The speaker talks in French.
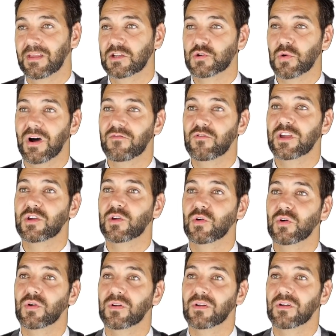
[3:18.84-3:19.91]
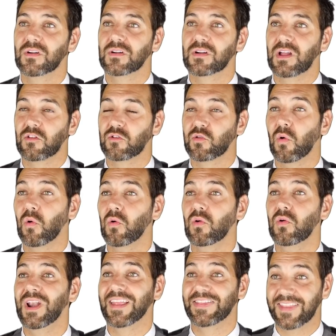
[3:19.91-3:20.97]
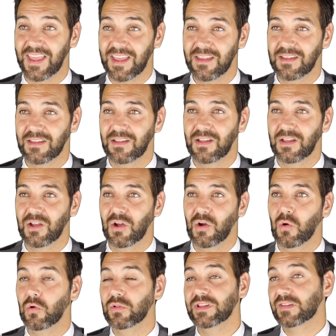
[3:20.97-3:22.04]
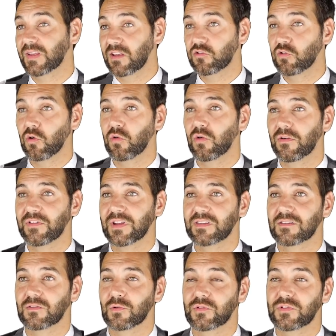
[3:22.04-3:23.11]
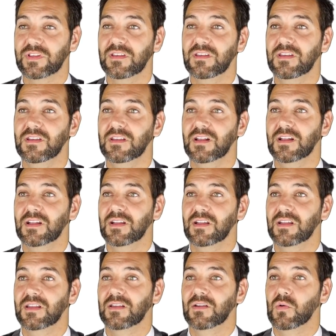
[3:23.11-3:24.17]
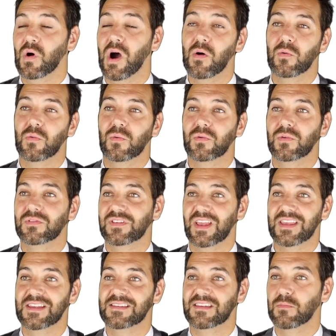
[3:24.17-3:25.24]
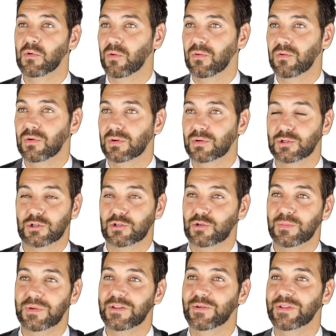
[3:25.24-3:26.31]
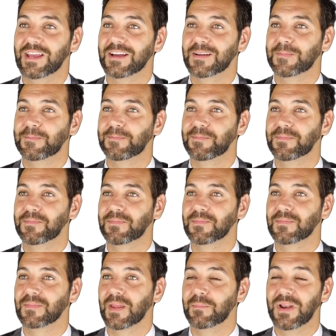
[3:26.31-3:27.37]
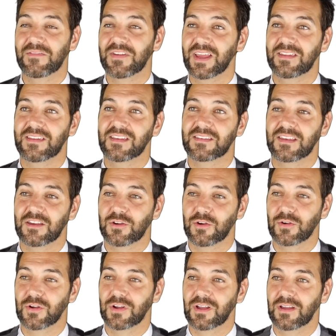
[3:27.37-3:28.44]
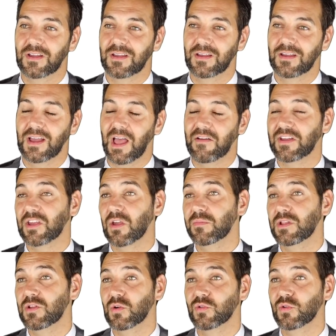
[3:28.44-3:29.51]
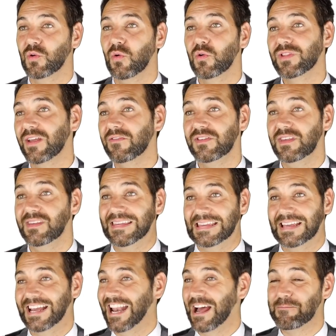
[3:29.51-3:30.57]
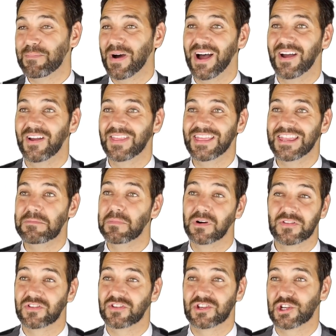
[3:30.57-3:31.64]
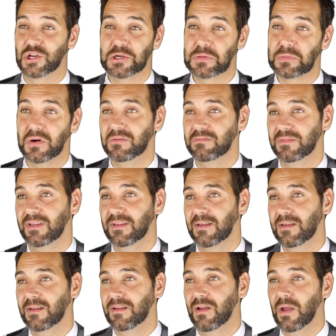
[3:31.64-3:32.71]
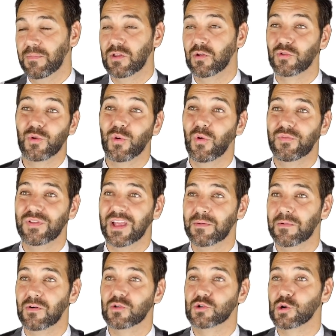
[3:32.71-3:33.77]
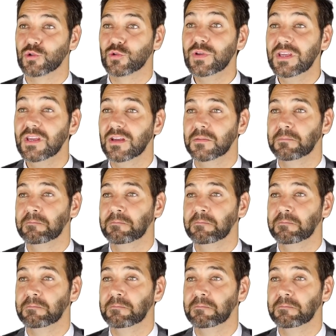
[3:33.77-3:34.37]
je dois avouer que quand on l'atteint, on est très heureux en fait. On se dit waouh, ça y est, c'est bon, je suis millionnaire. Mais la vérité, c'est que avec un million d'euros, ta vie, elle n'a pas un immense changement. Un million d'euros, finalement, aujourd'hui,